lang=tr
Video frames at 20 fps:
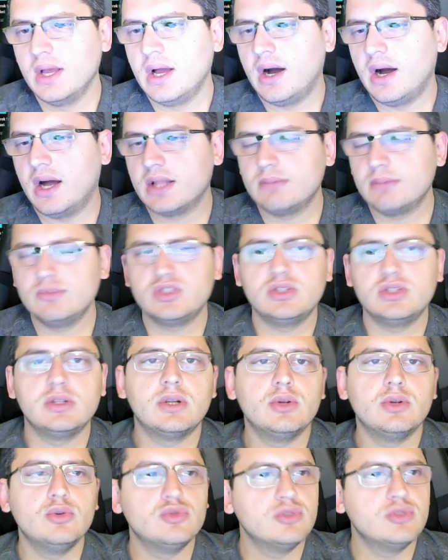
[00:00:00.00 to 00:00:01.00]
60
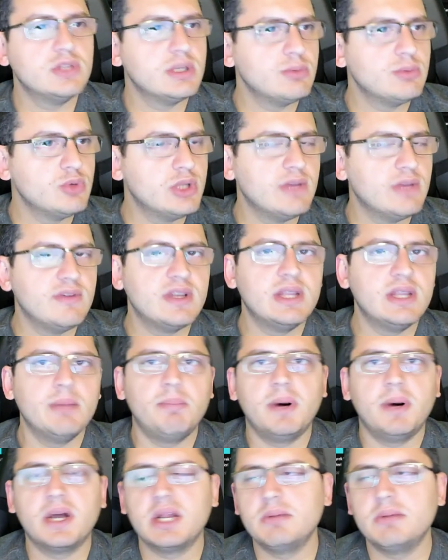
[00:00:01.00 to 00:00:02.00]
lira 100 lira bu devirde
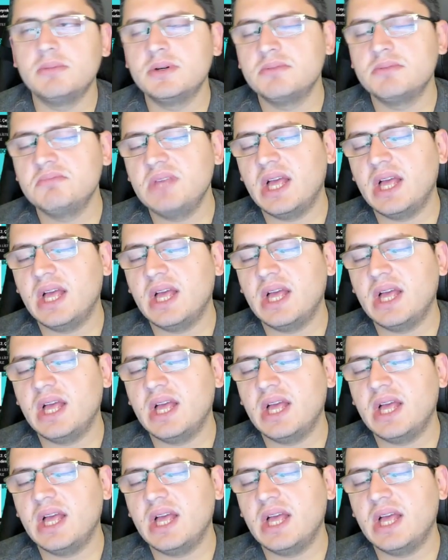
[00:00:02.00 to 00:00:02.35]
para mı?